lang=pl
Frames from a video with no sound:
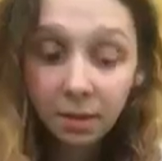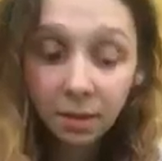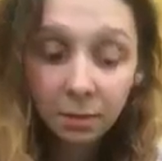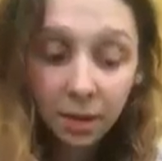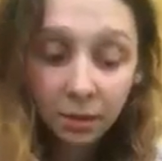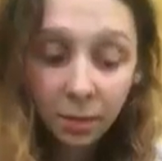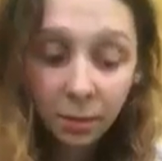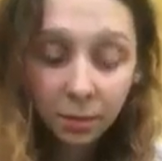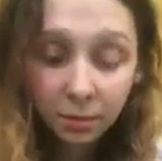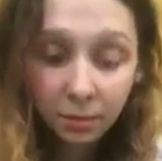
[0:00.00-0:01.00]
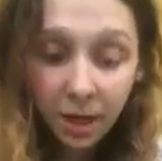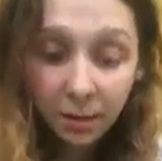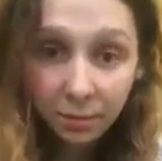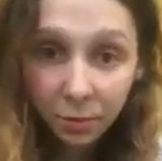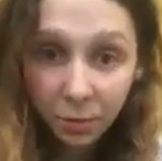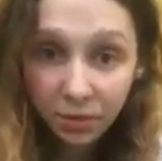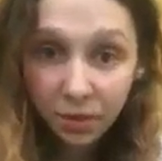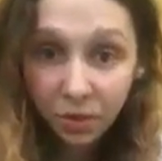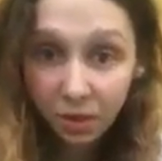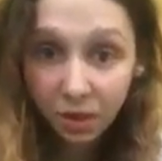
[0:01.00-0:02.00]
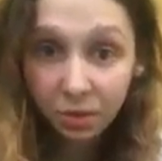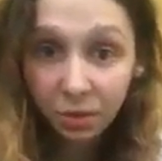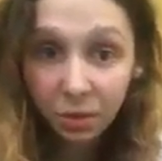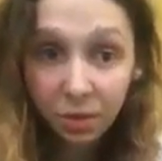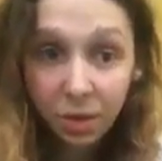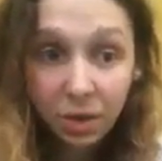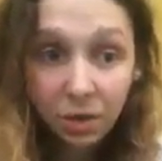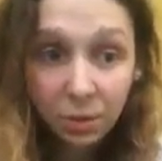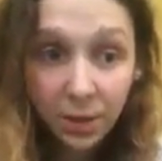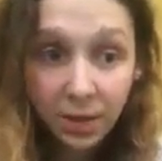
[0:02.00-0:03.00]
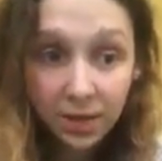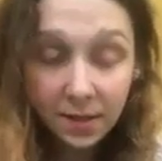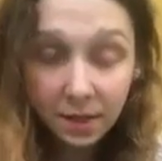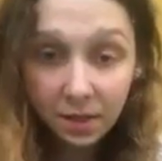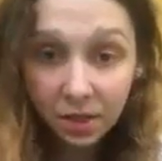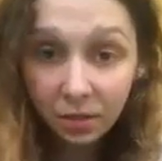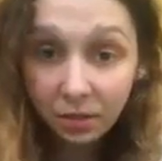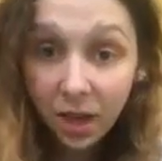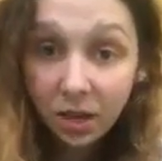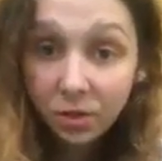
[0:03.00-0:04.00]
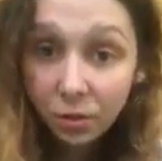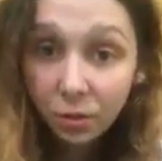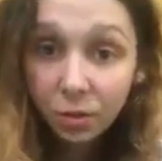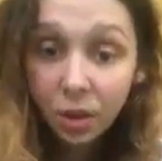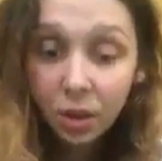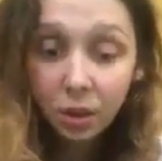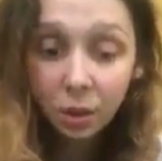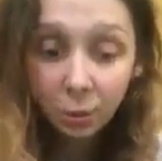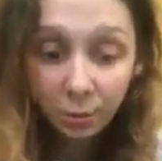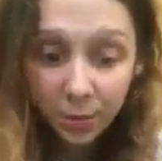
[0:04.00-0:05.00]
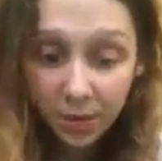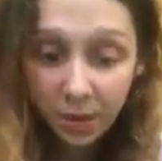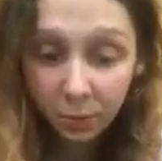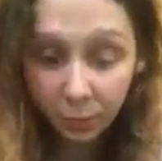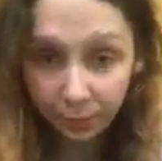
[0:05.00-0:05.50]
i miałam być przewieziona do szpitala zakaźnego w Kaliszu lub w Poznaniu.